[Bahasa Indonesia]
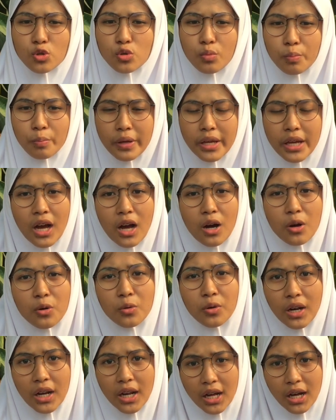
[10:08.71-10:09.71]
Sumbi
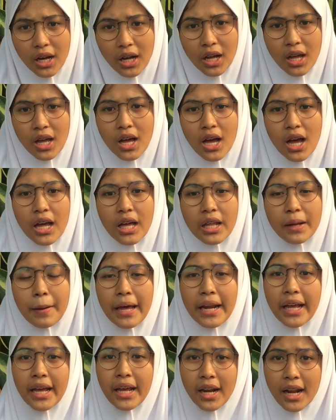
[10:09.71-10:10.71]
ngamulang
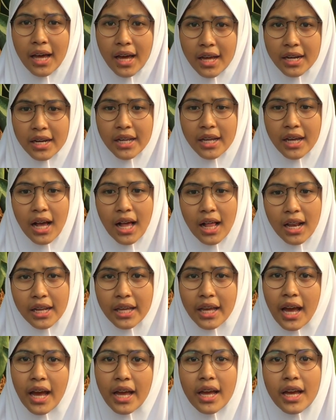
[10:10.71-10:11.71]
manehna
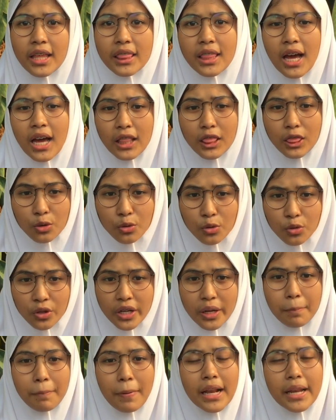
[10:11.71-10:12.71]
ningali ayat tatu
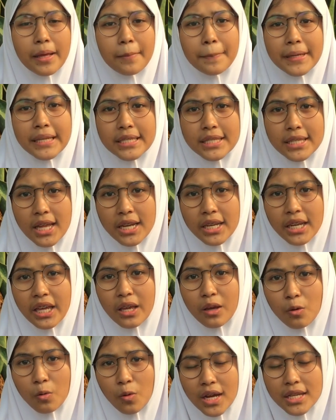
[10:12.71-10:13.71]
di palipisan
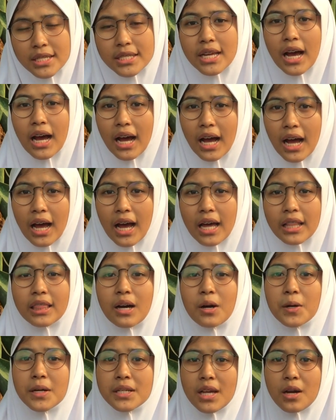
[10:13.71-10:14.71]
kiwa jaka
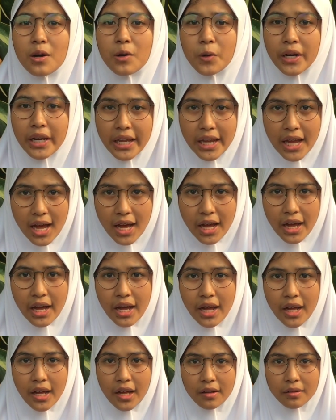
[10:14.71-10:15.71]
atau sangkuriang.
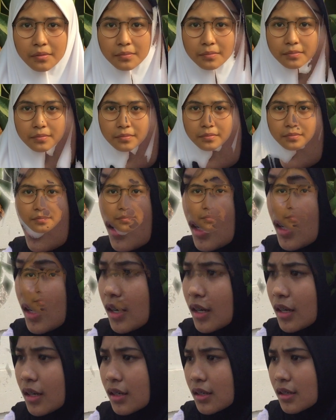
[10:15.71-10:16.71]

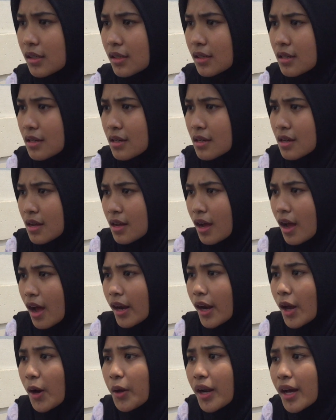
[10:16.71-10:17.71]
Nah,
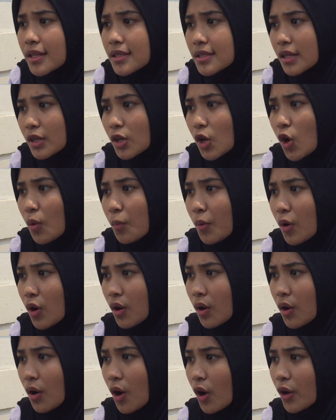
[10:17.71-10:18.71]
Nah anjir
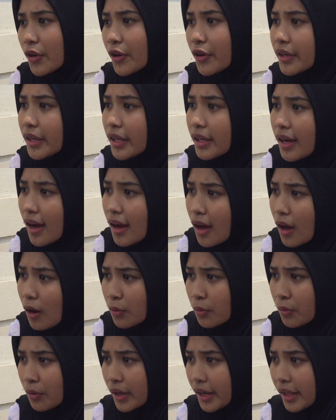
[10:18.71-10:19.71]
ngomong hoyong nikah
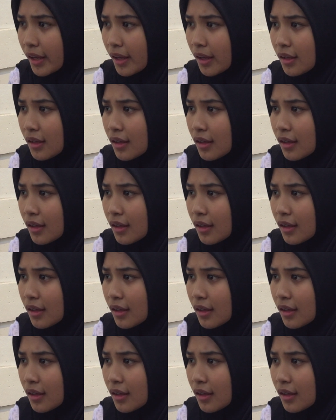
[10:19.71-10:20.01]
kakuring